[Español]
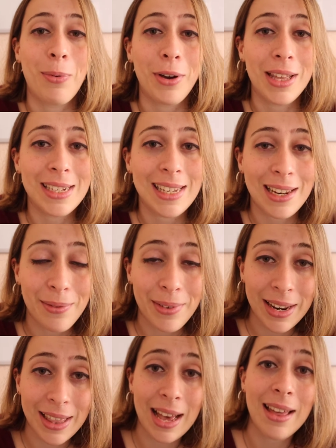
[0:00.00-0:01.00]
puede ser
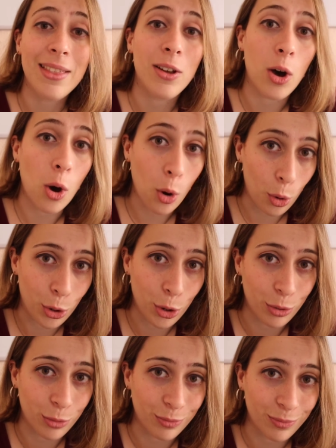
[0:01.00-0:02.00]
verdad o
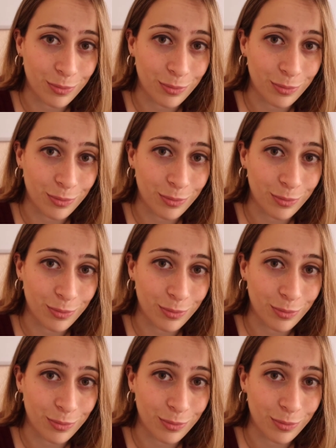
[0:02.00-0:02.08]
no.